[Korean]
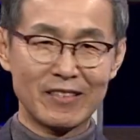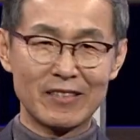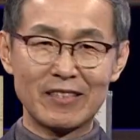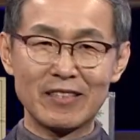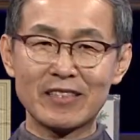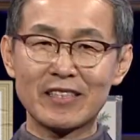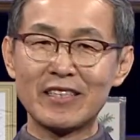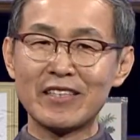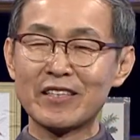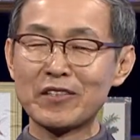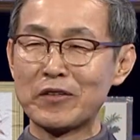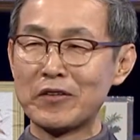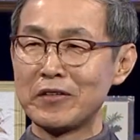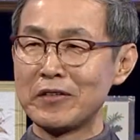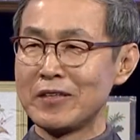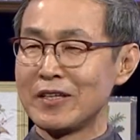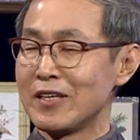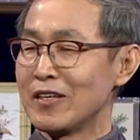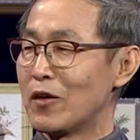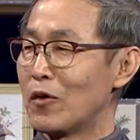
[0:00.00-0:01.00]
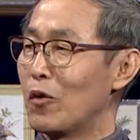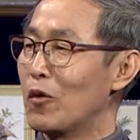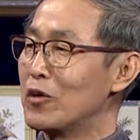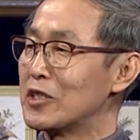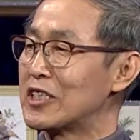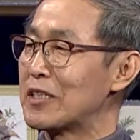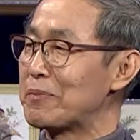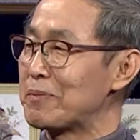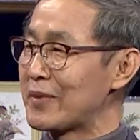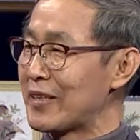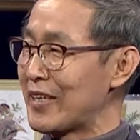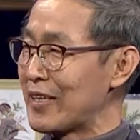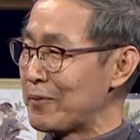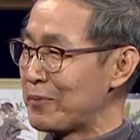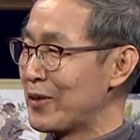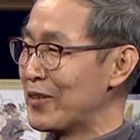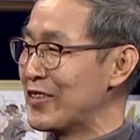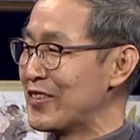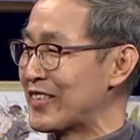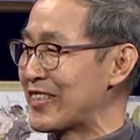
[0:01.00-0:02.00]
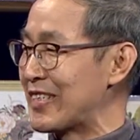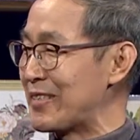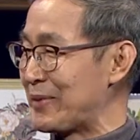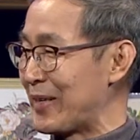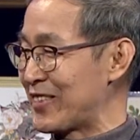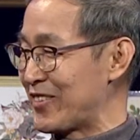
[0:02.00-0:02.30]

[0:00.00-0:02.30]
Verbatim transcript: 특히 또 50대에 포인트를